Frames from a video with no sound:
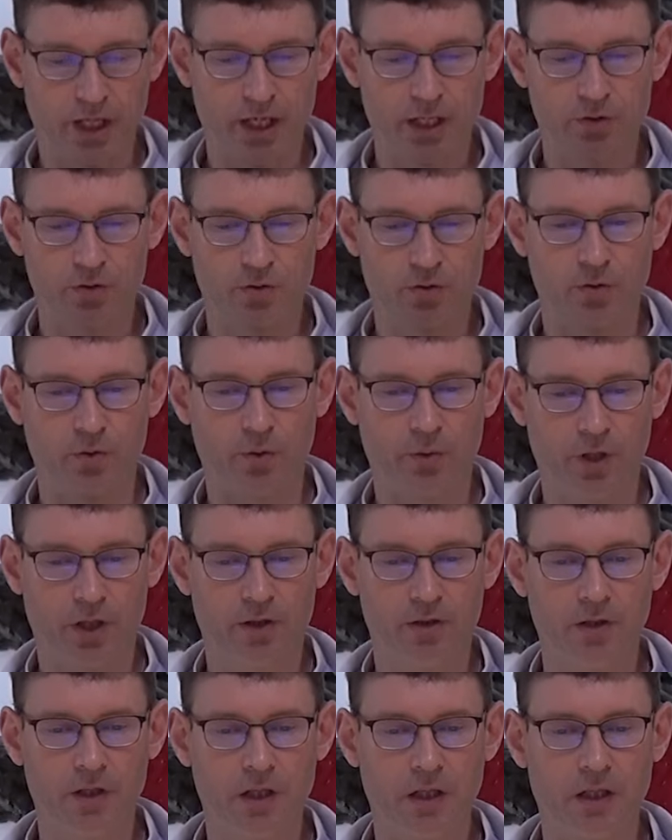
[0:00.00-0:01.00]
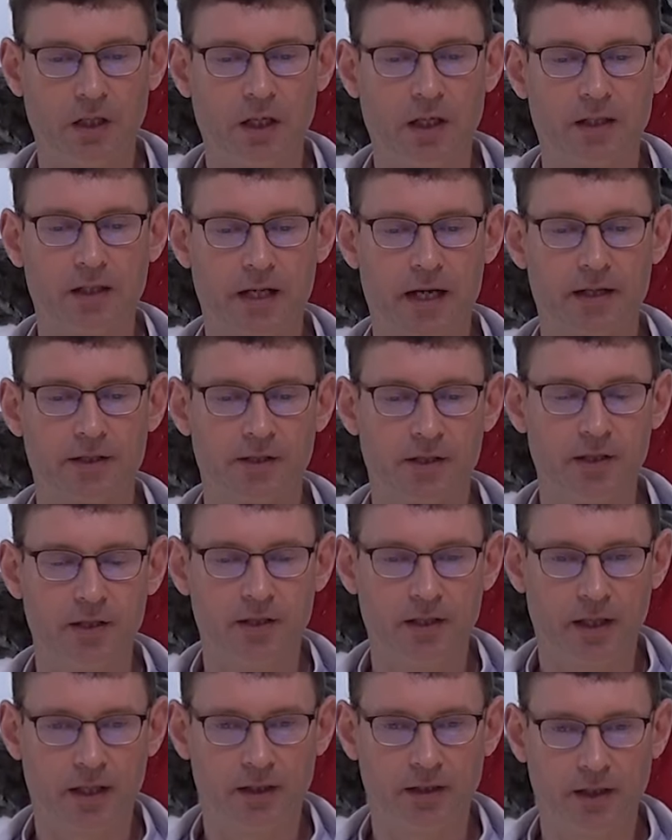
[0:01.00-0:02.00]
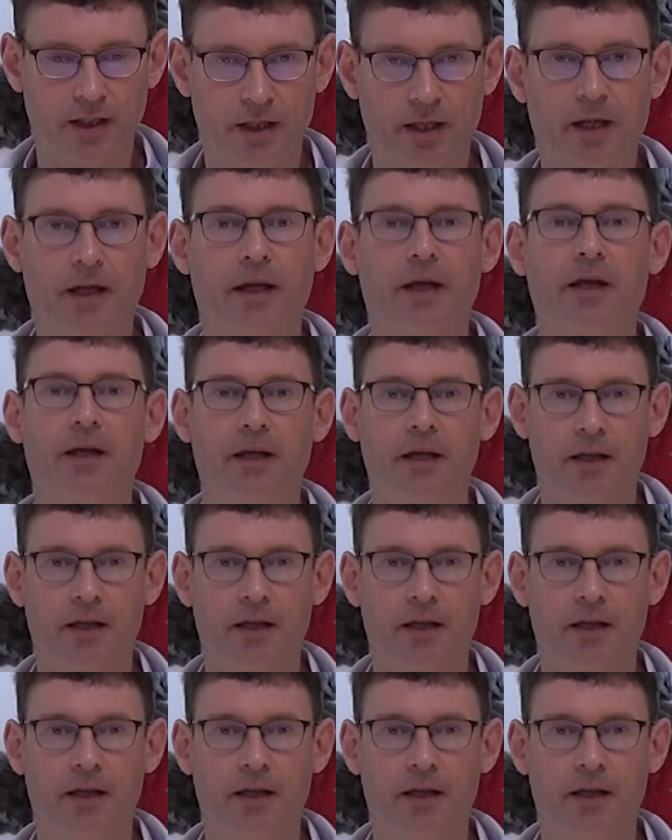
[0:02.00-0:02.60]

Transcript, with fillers: 天主约你，好，今天你也